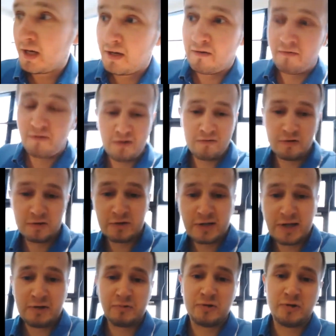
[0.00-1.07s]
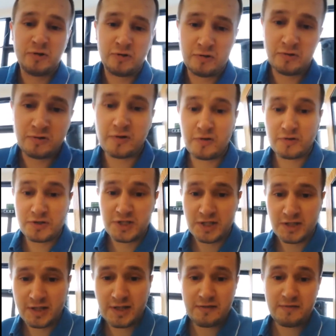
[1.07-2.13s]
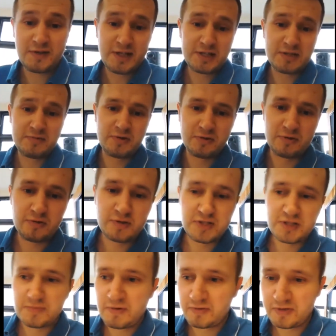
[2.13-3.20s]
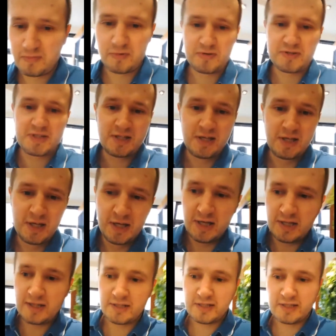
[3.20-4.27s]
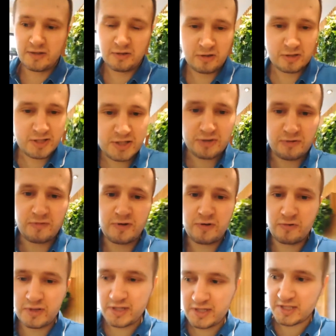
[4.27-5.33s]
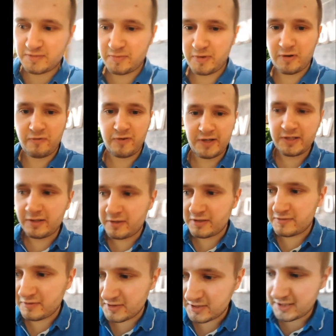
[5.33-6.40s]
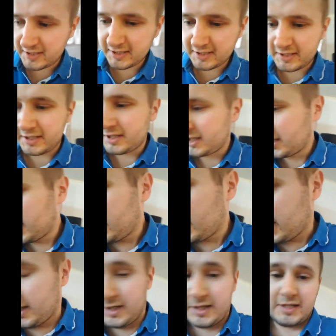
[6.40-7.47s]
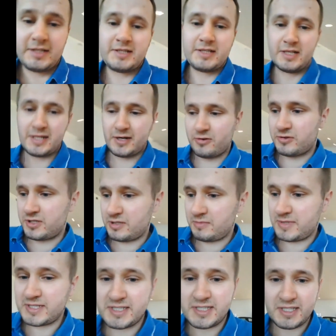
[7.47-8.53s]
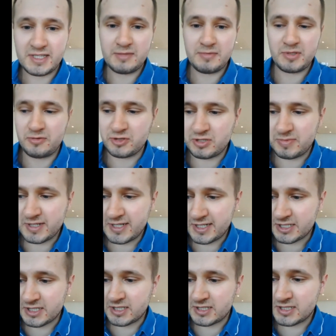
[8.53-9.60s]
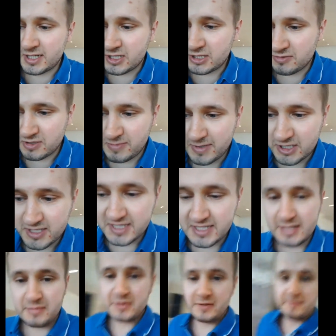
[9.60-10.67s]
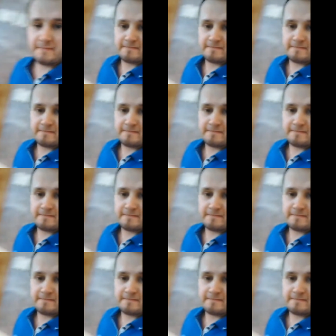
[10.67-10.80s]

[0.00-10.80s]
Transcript: Volvo to auto rodzinne w dalszym ciągu, chociaż pełne emocji. Dlatego też oferuje sporo fajnych rozwiązań narodzin, między innymi duży bagażnik. Zresztą zobaczcie sami.